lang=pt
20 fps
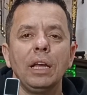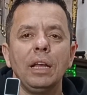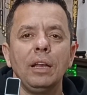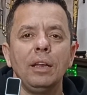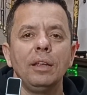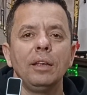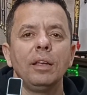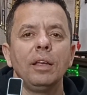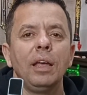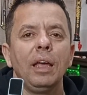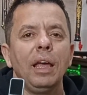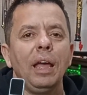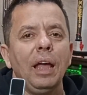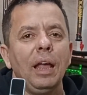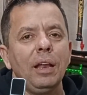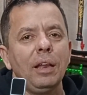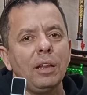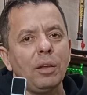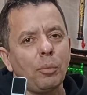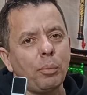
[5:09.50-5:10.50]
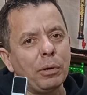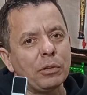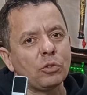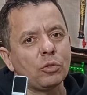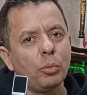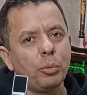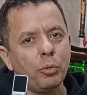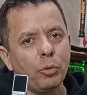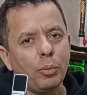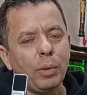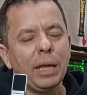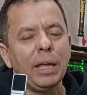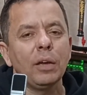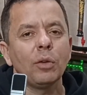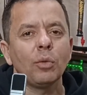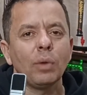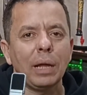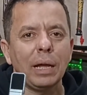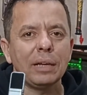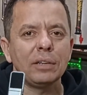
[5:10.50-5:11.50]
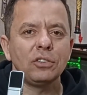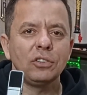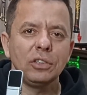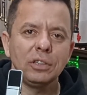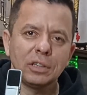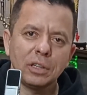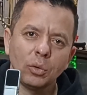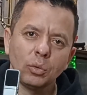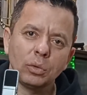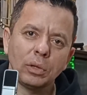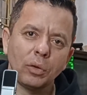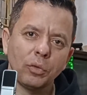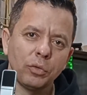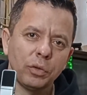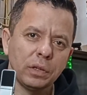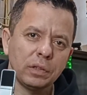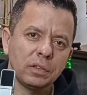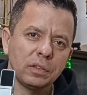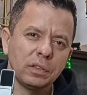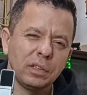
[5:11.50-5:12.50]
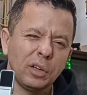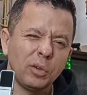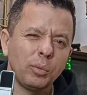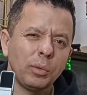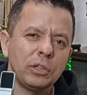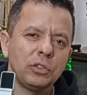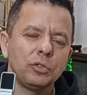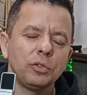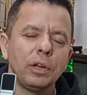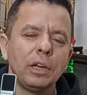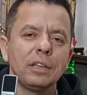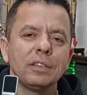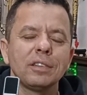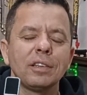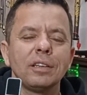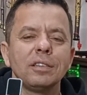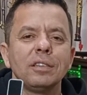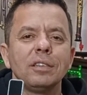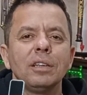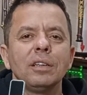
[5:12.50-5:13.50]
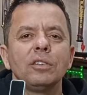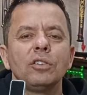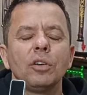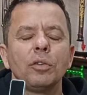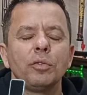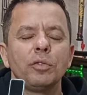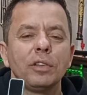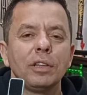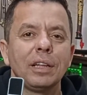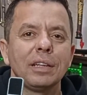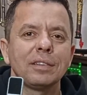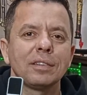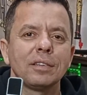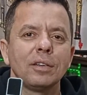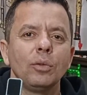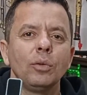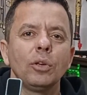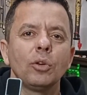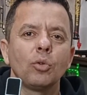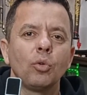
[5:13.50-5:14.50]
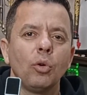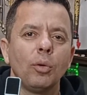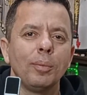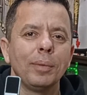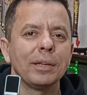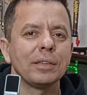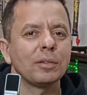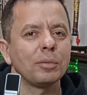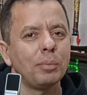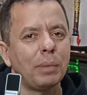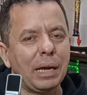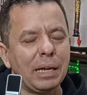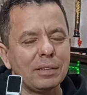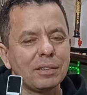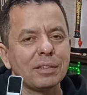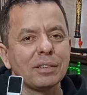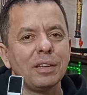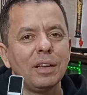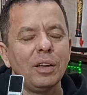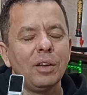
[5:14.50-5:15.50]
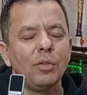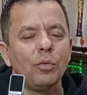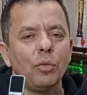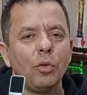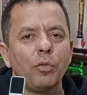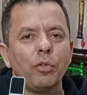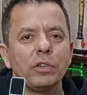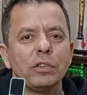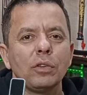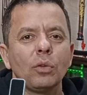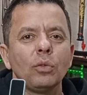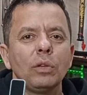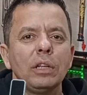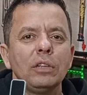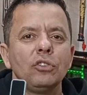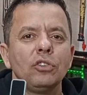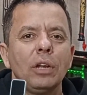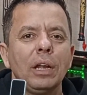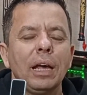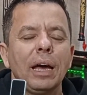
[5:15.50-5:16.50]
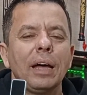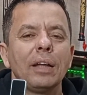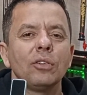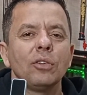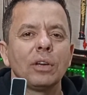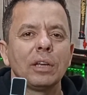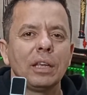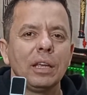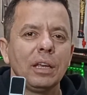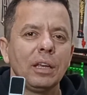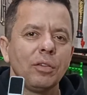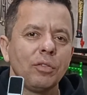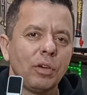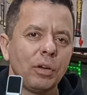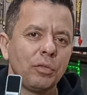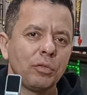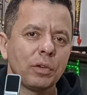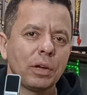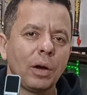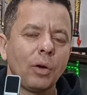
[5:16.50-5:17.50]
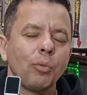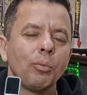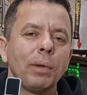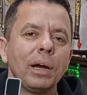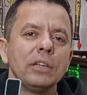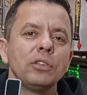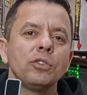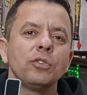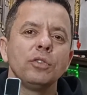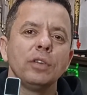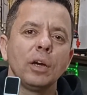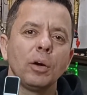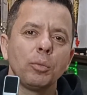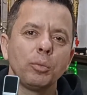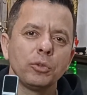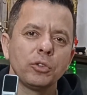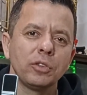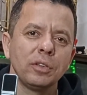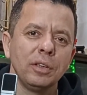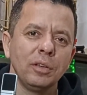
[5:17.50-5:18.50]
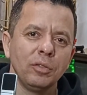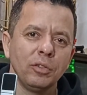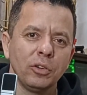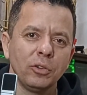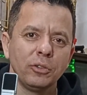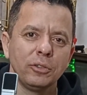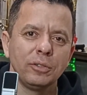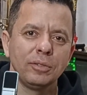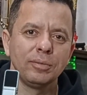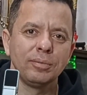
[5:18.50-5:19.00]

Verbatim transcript: dele. Ele não passou por uma regulagem, então talvez dê uma diferençazinha de afinação em comas, mas vou fazer um dedilhado aqui que vai ficar o mais fiel possível.